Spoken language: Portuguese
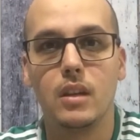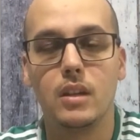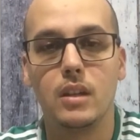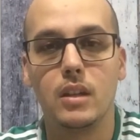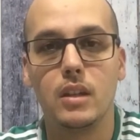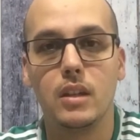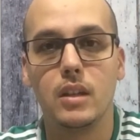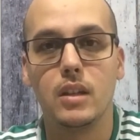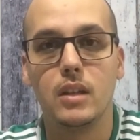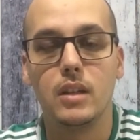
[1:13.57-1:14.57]

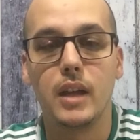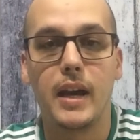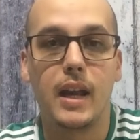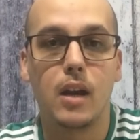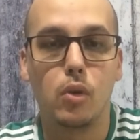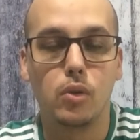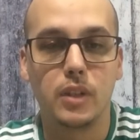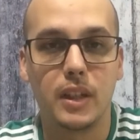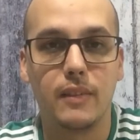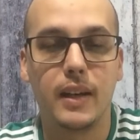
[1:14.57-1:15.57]
E, e aí ela conta
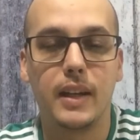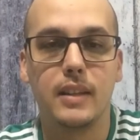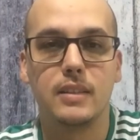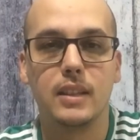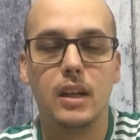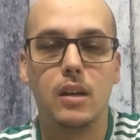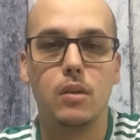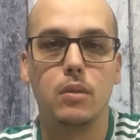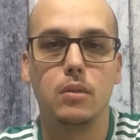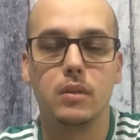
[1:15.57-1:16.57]
que teve
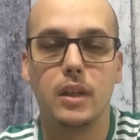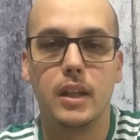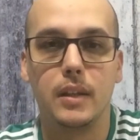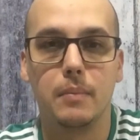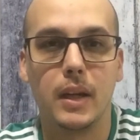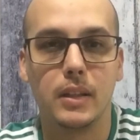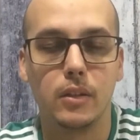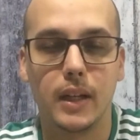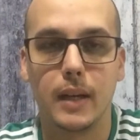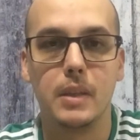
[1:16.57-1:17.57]
agressão, ele bateu
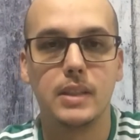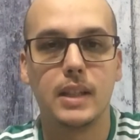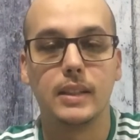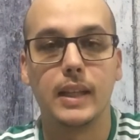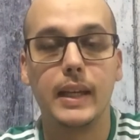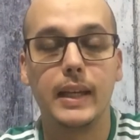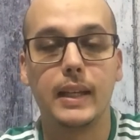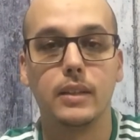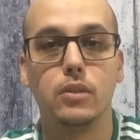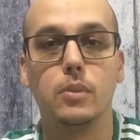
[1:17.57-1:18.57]
na cabeça
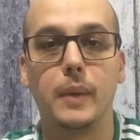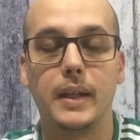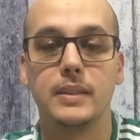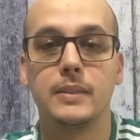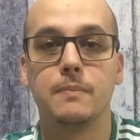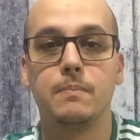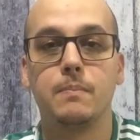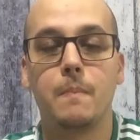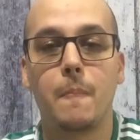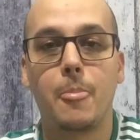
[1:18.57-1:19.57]
dela e tudo mais.
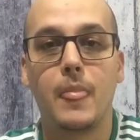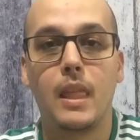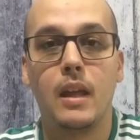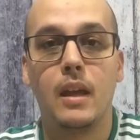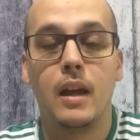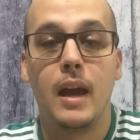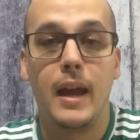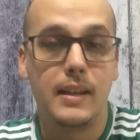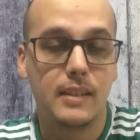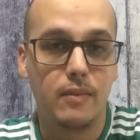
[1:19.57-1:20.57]

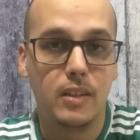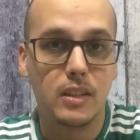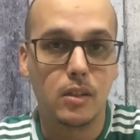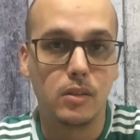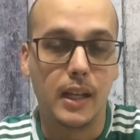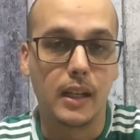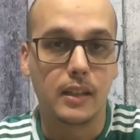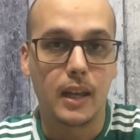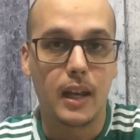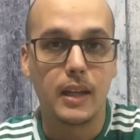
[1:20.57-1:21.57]
Essa é a versão dela,
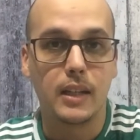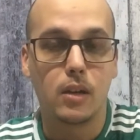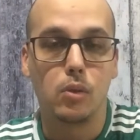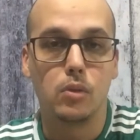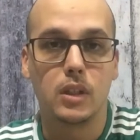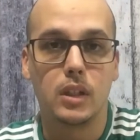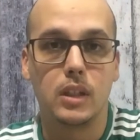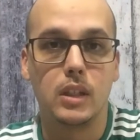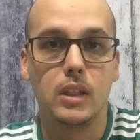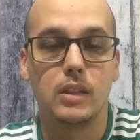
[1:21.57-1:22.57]
que ela ainda conta
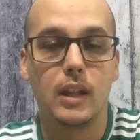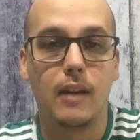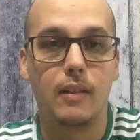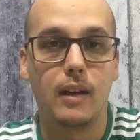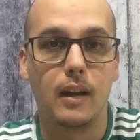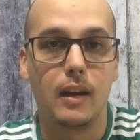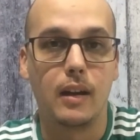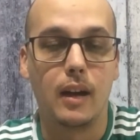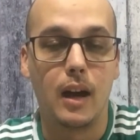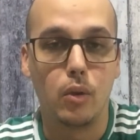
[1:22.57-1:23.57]
que estava
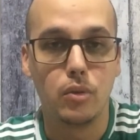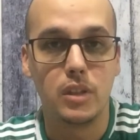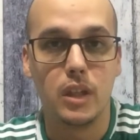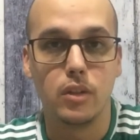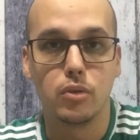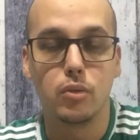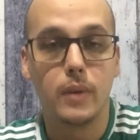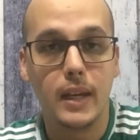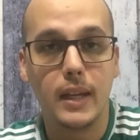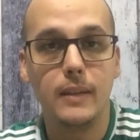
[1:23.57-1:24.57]
há 11 anos
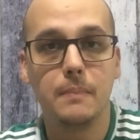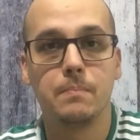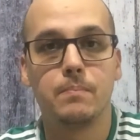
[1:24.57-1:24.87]
com ele,